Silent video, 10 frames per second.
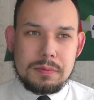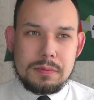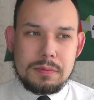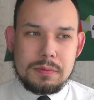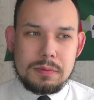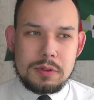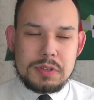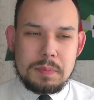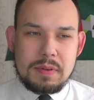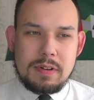
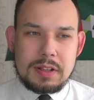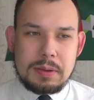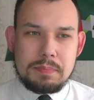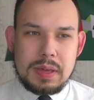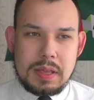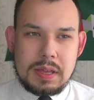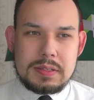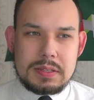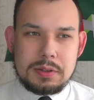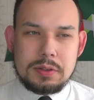dosypywaniem
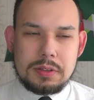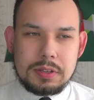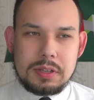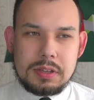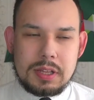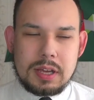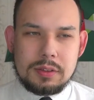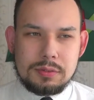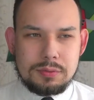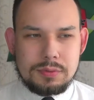pieniędzy do tych interesów